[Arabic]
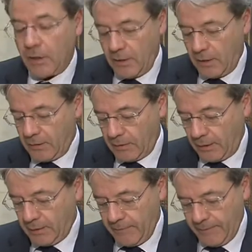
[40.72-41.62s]
أخرى
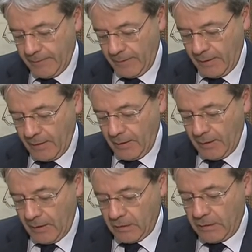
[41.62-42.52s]
الصداقة
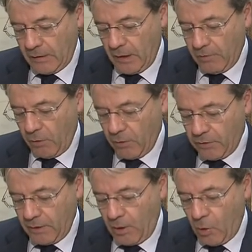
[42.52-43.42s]
المتينة والعلاقات
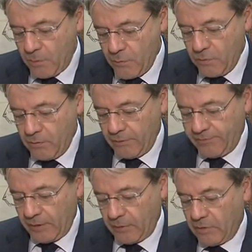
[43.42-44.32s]

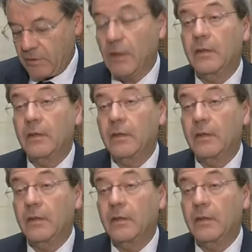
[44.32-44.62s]
الاستراتيجية